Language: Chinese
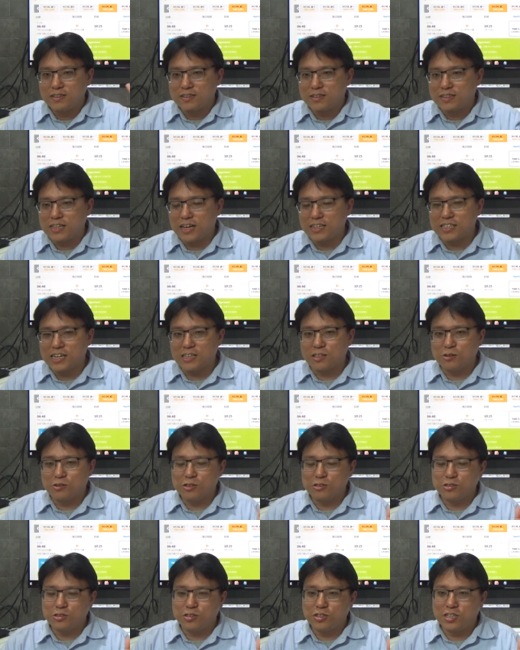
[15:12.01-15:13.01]
大家都
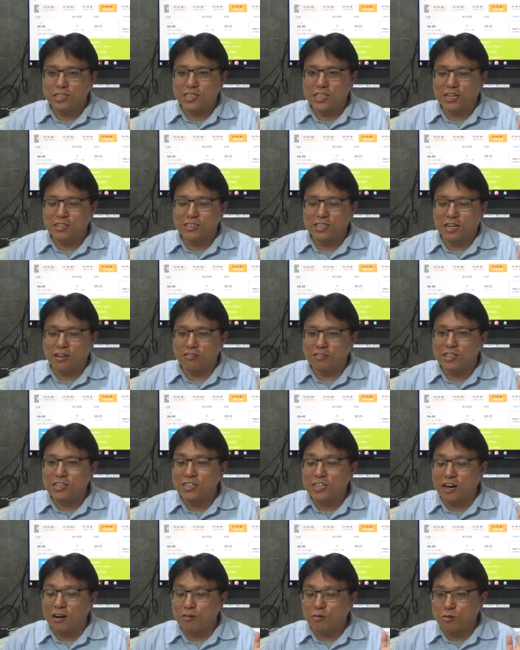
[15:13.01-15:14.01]
会觉得香草乐
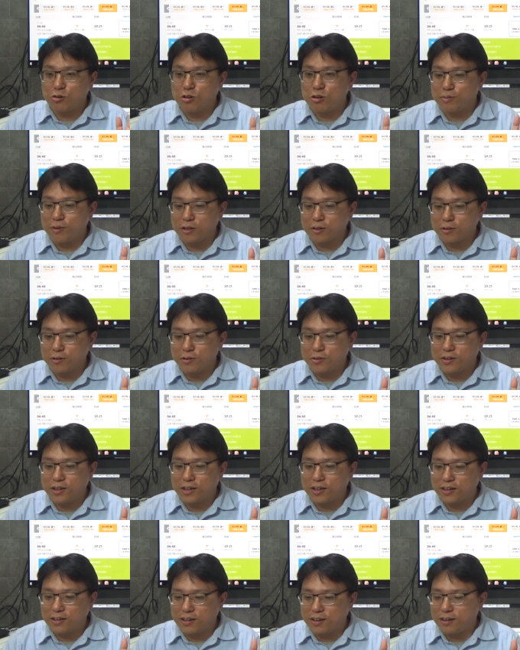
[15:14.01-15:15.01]
桃贵嘛，对不
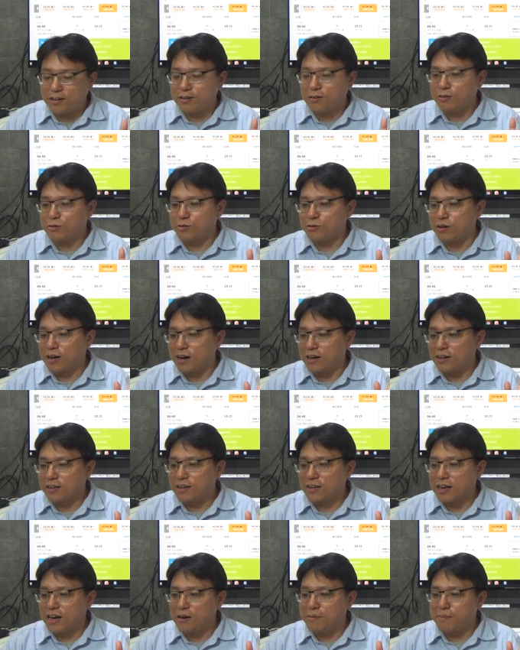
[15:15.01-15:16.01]
对？然后虎航
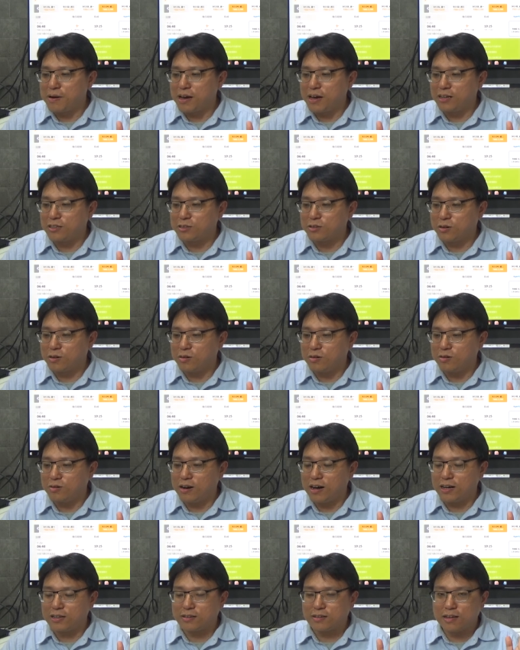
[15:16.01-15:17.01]
一开卖的时候，
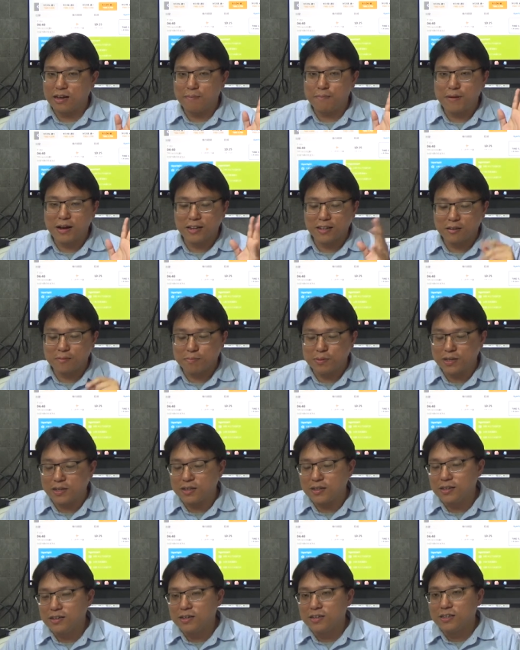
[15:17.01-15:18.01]
哇，它卖的
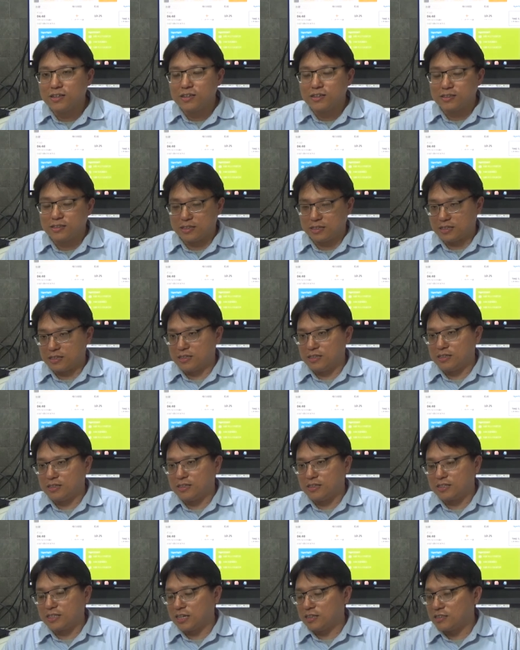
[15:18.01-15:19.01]
比那
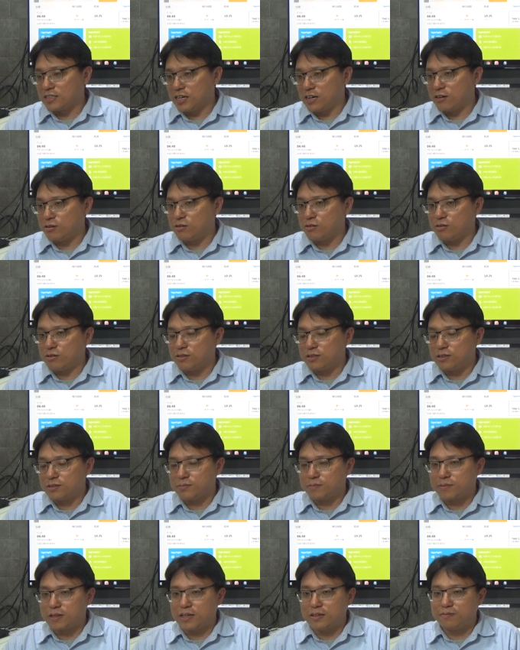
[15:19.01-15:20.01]
个香草
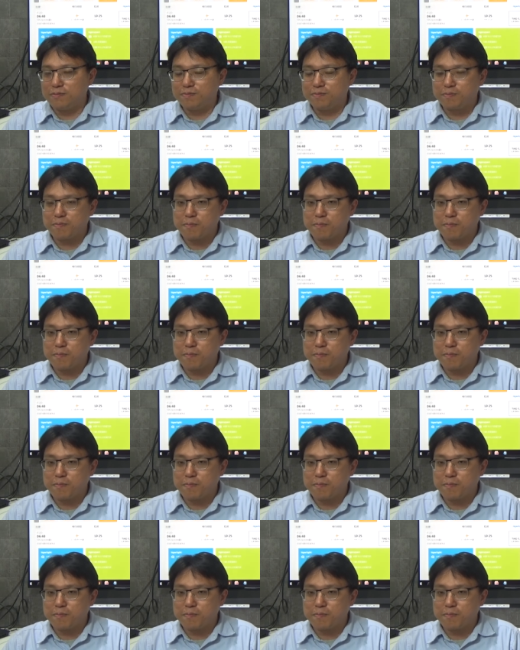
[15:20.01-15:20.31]
跟